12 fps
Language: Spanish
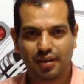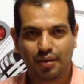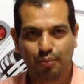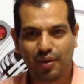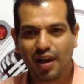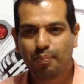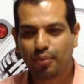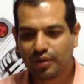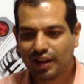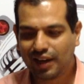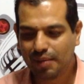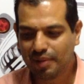Voy a
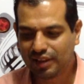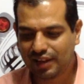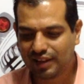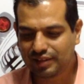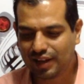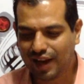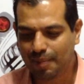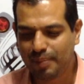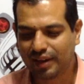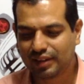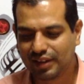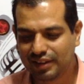poner límites a
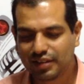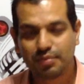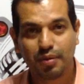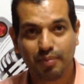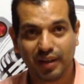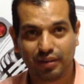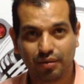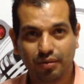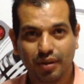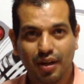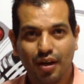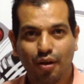partir de ese momento,
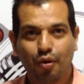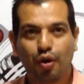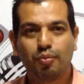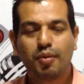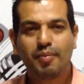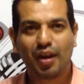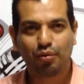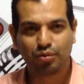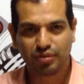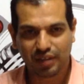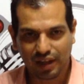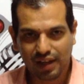cómo me
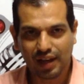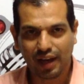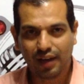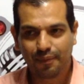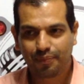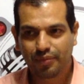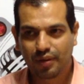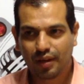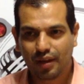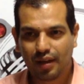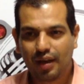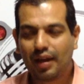gustaría
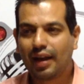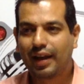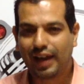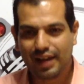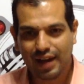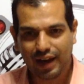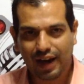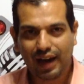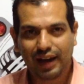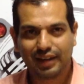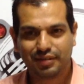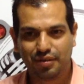que
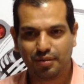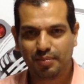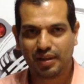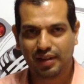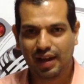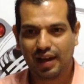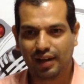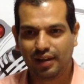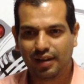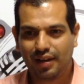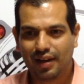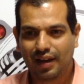llegara ese hombre ideal,
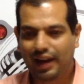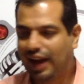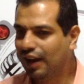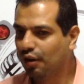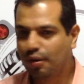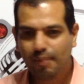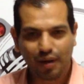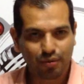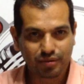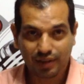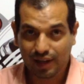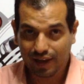qué no me
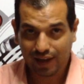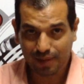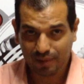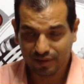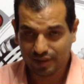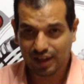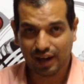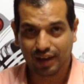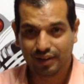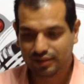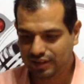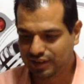gustaría que me hiciera.
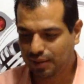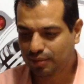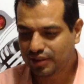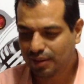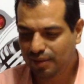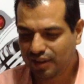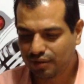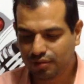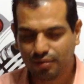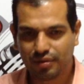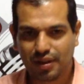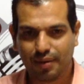Si estamos hablando
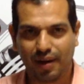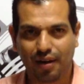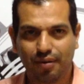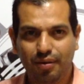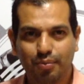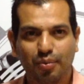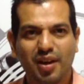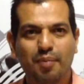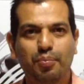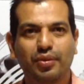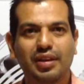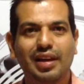de un trabajo, voy a
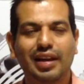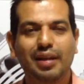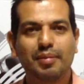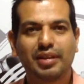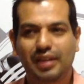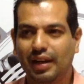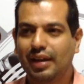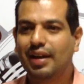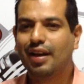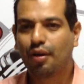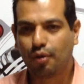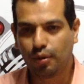poner límite,
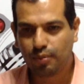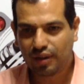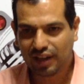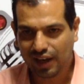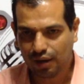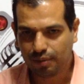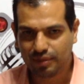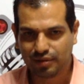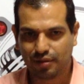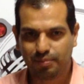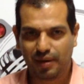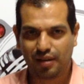cómo quiero a mis
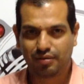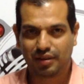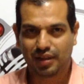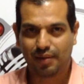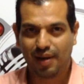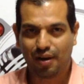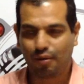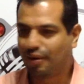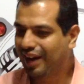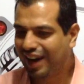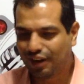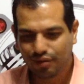compañeros de trabajo,
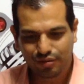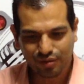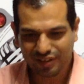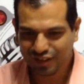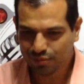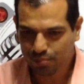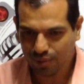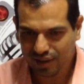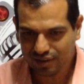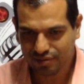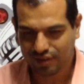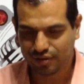qué no estoy
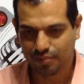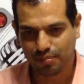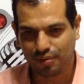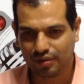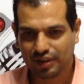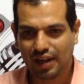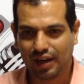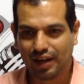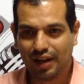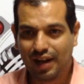dispuesto a soportar,